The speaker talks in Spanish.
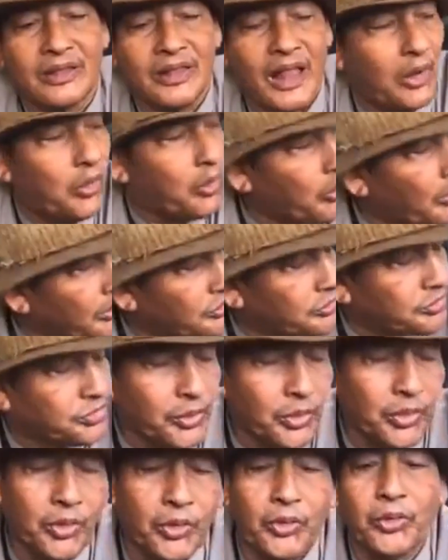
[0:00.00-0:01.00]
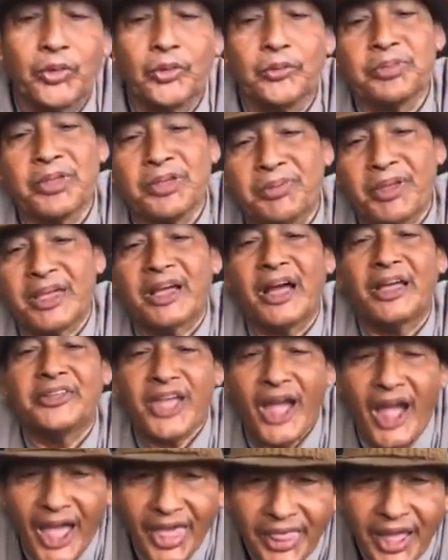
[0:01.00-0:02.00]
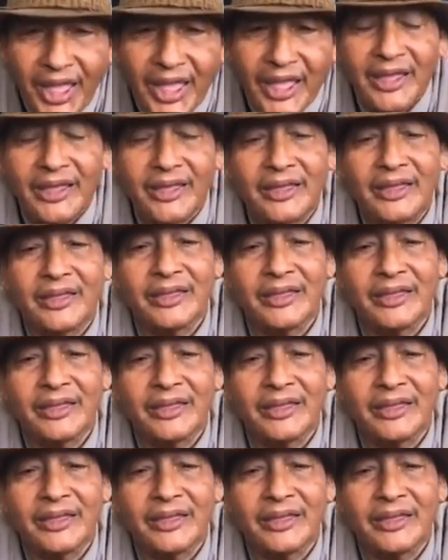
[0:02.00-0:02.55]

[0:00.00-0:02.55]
la juventud vive engañada,